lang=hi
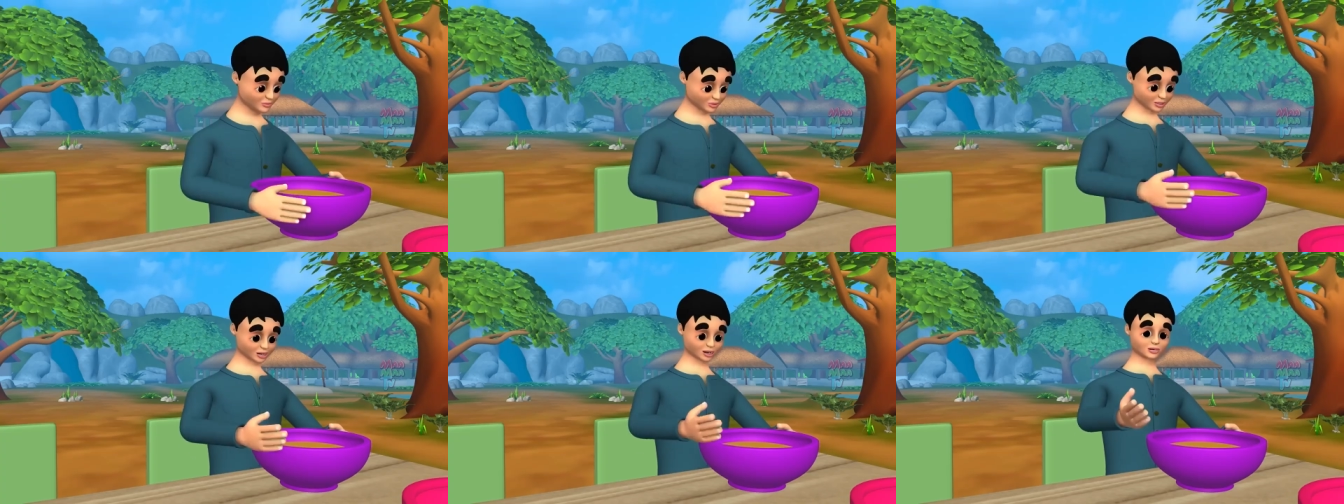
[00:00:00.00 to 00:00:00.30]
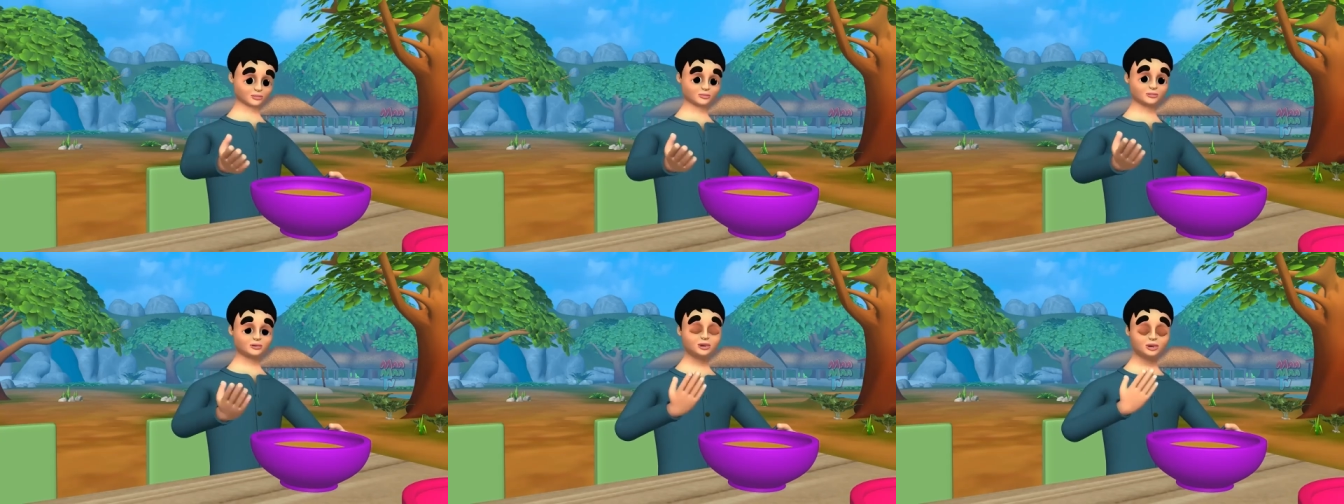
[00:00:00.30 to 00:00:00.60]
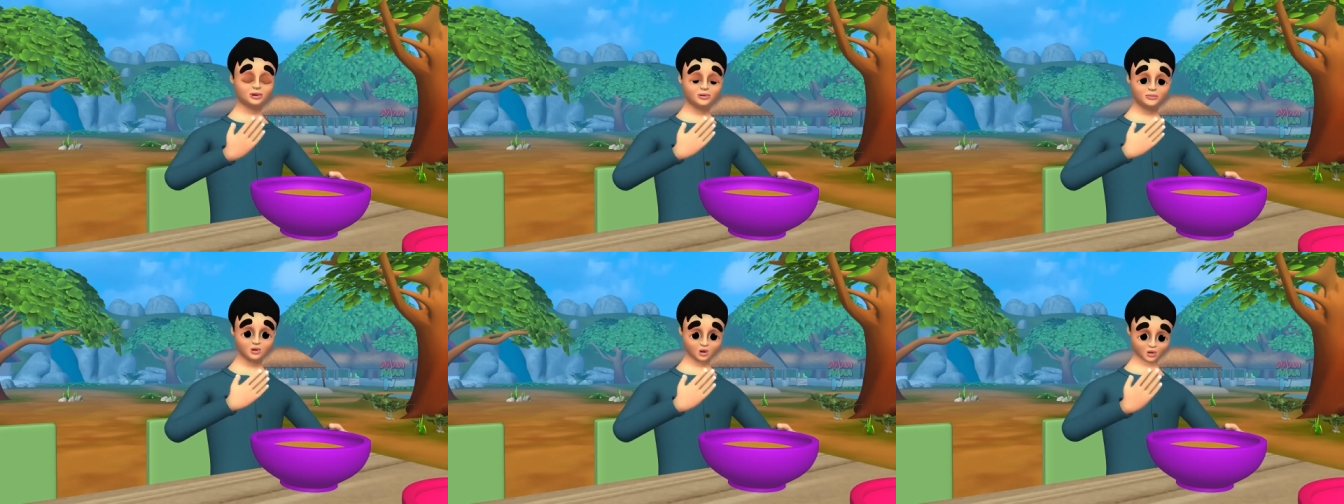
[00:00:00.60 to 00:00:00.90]
हाँ हाँ
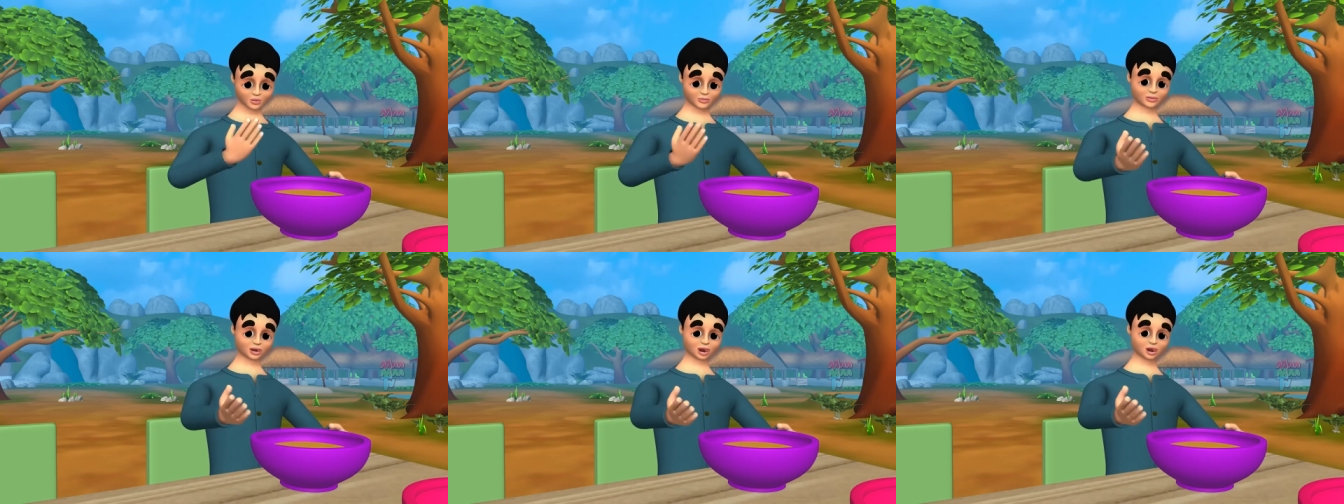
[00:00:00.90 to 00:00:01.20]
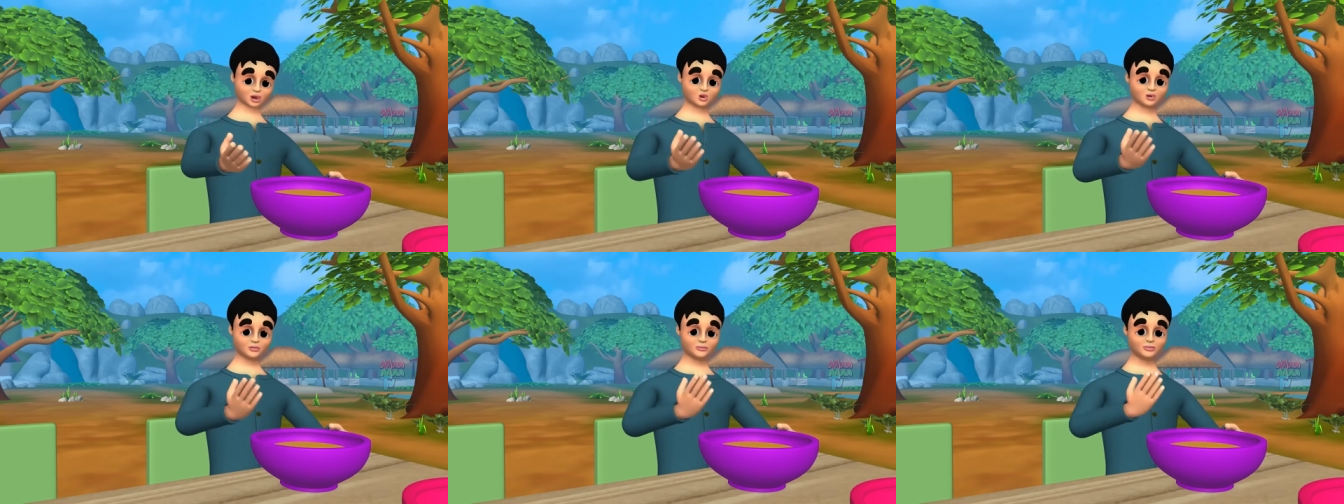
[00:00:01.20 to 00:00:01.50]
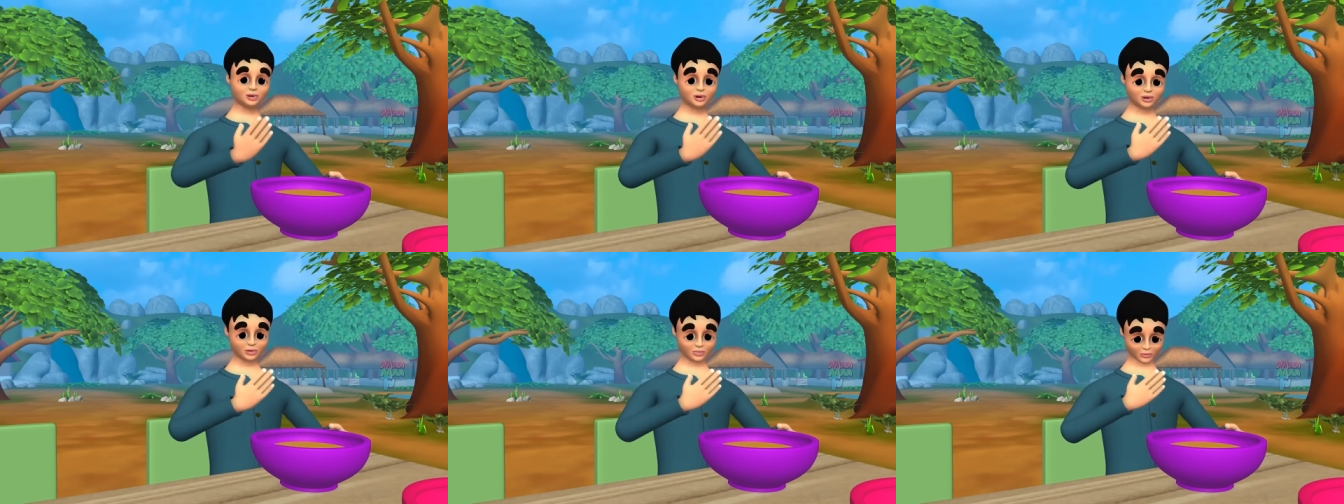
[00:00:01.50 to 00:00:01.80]
पानी दो पानी दो
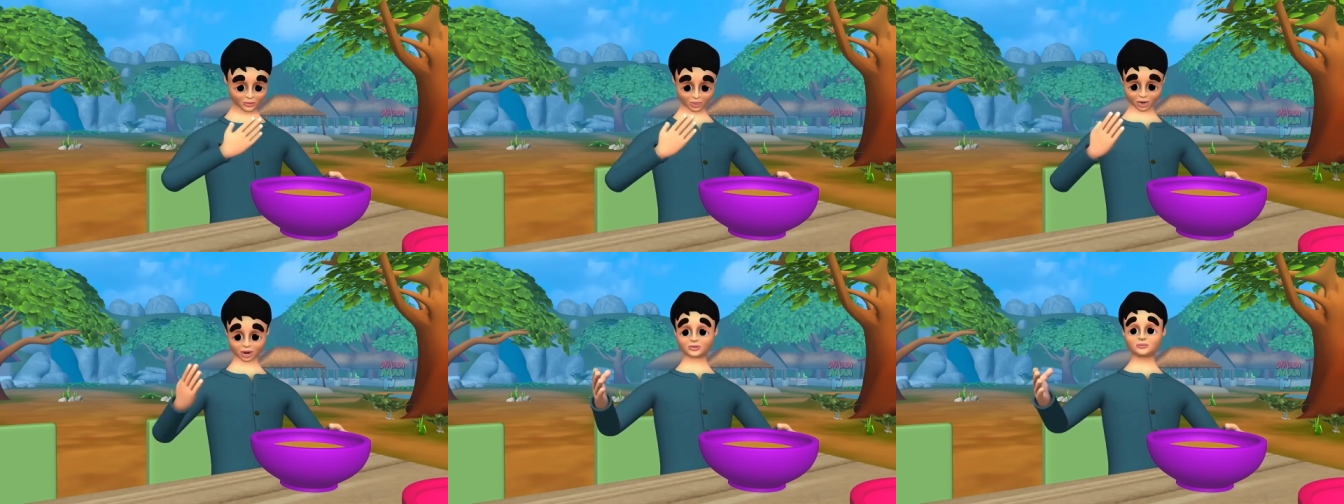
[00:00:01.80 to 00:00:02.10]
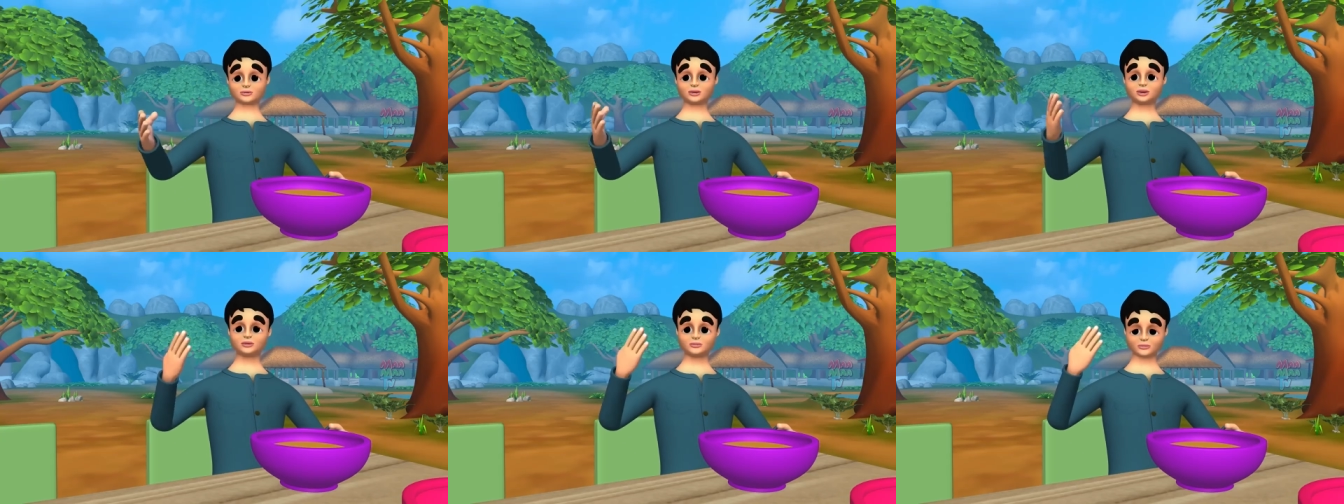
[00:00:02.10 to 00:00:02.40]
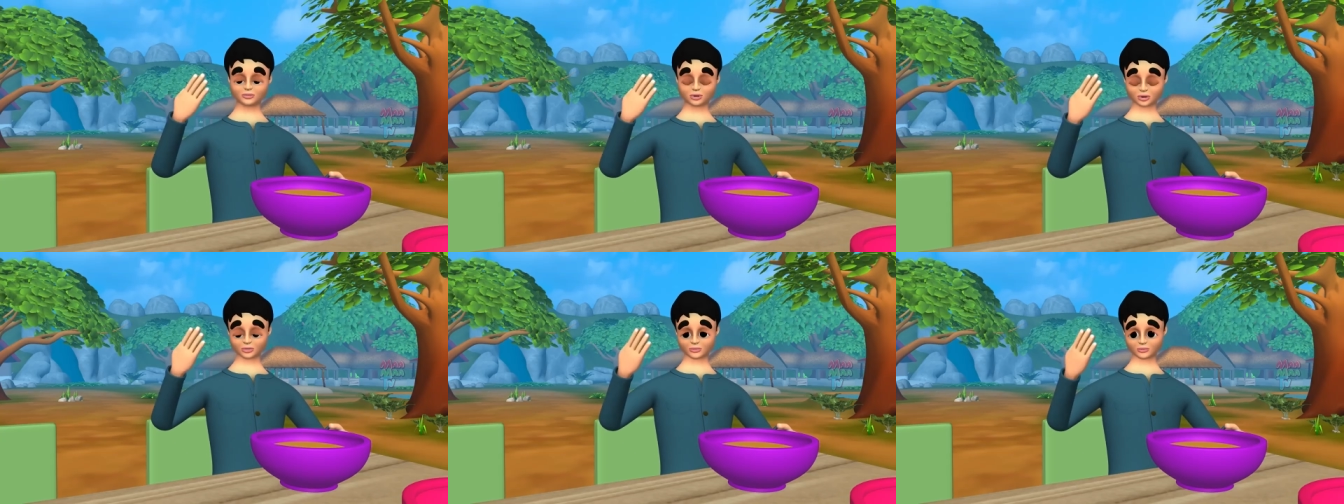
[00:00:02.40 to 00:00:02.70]
भाई अरे जल्दी
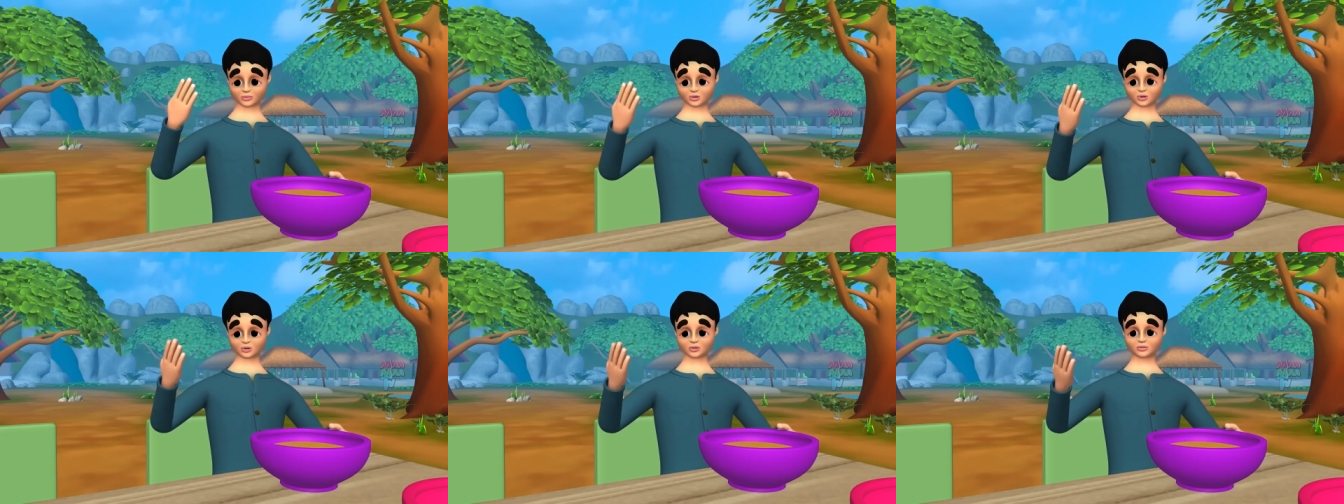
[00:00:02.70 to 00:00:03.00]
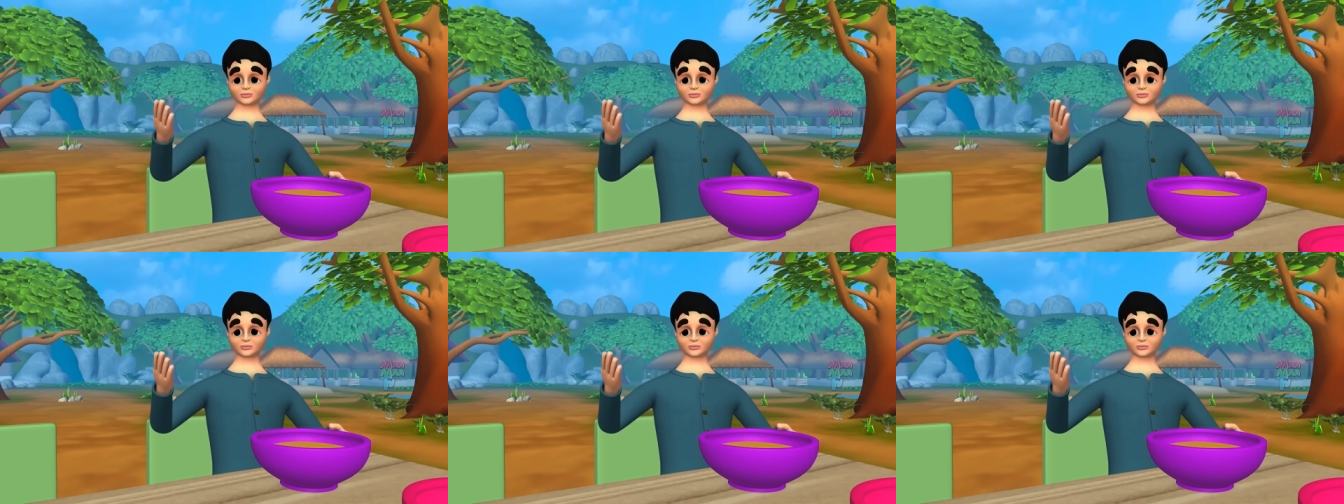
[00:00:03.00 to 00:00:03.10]
पानी दो